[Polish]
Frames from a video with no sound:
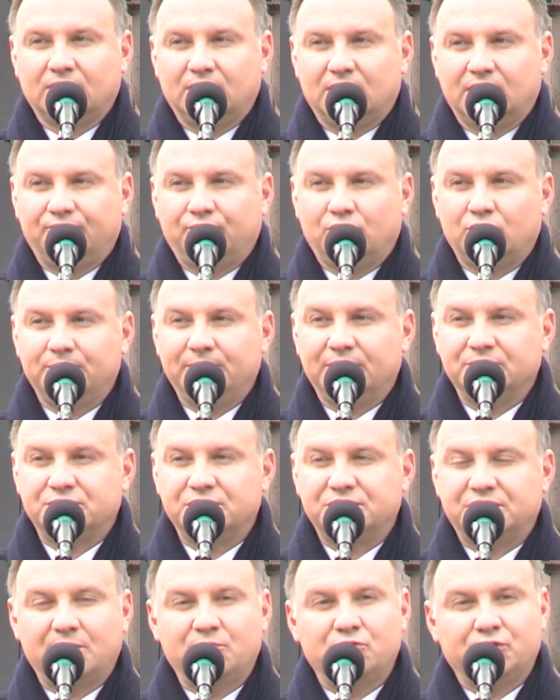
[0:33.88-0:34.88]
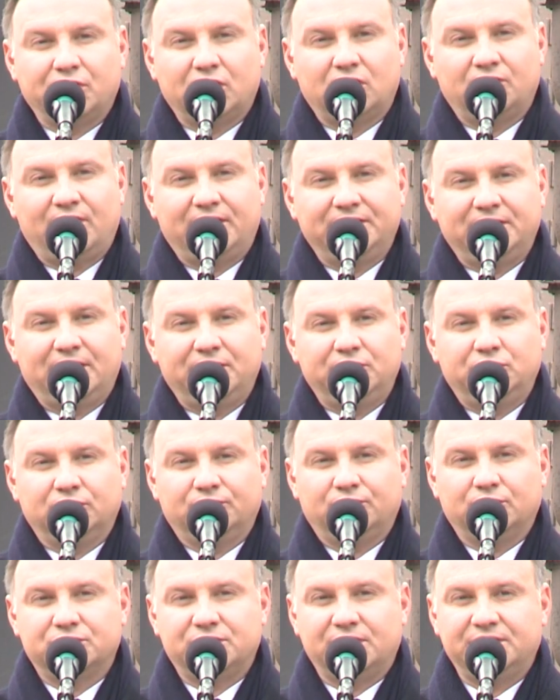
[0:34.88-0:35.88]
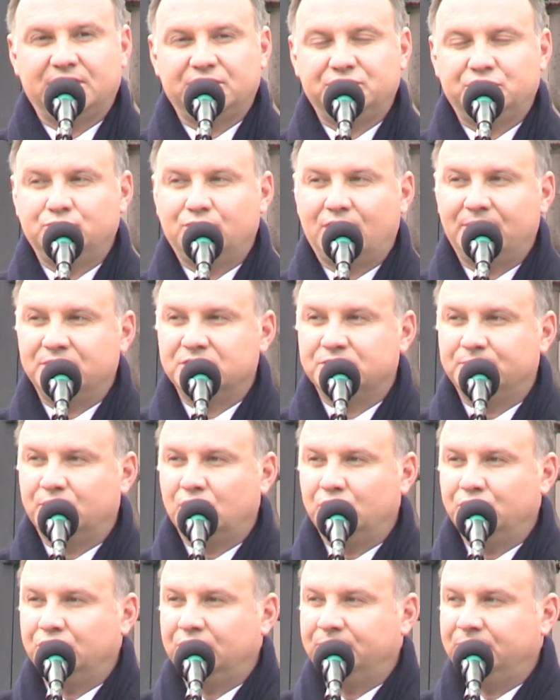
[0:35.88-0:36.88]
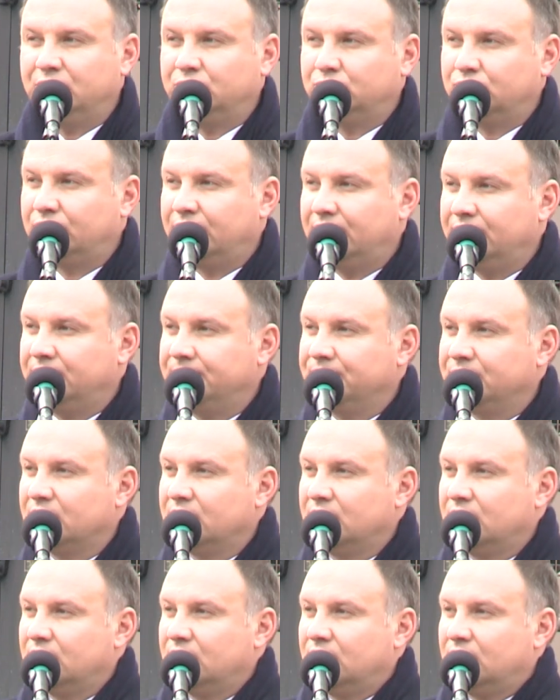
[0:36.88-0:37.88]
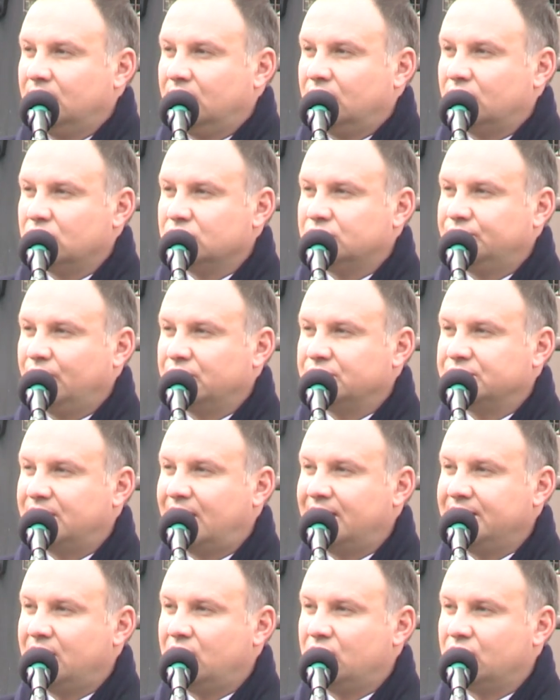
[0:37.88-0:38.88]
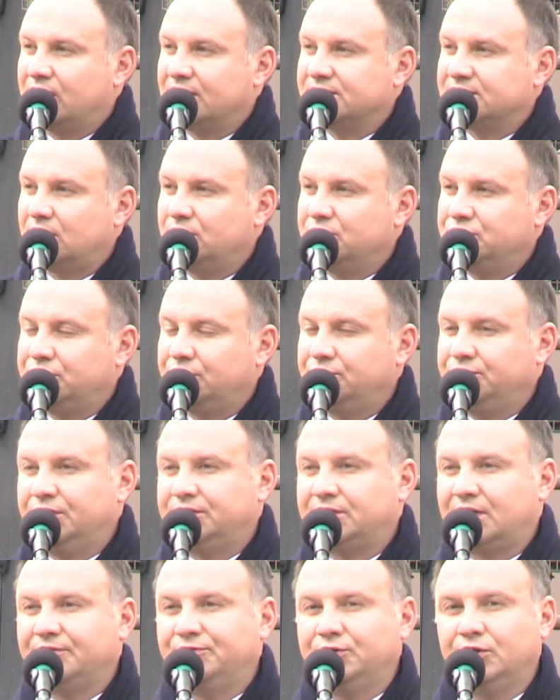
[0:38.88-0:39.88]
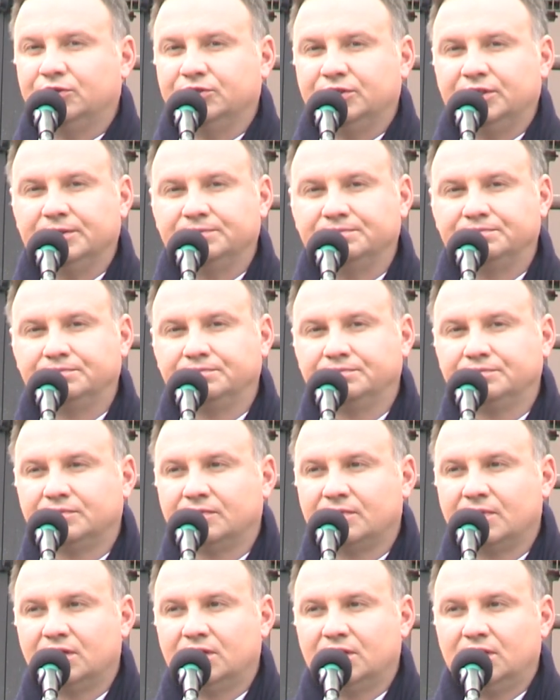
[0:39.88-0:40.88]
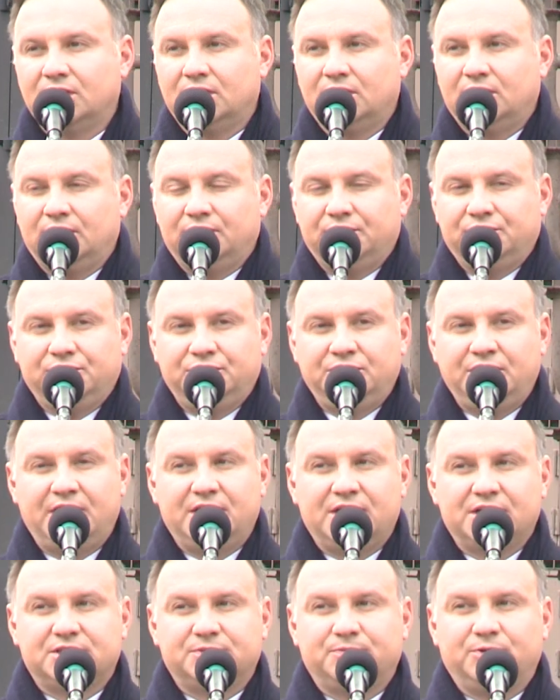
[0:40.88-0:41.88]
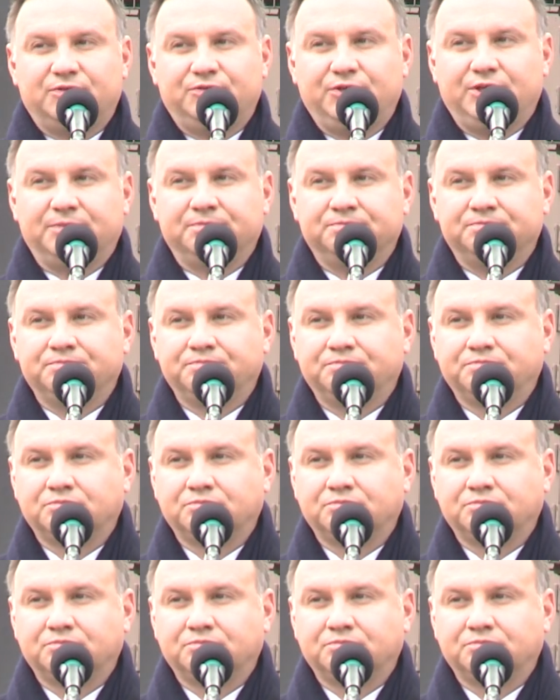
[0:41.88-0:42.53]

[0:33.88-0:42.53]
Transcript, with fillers: reformę systemu kierowania i dowodzenia siłami zbrojnymi, której rozwiązania okazały się nietrafione. Nie jest bowiem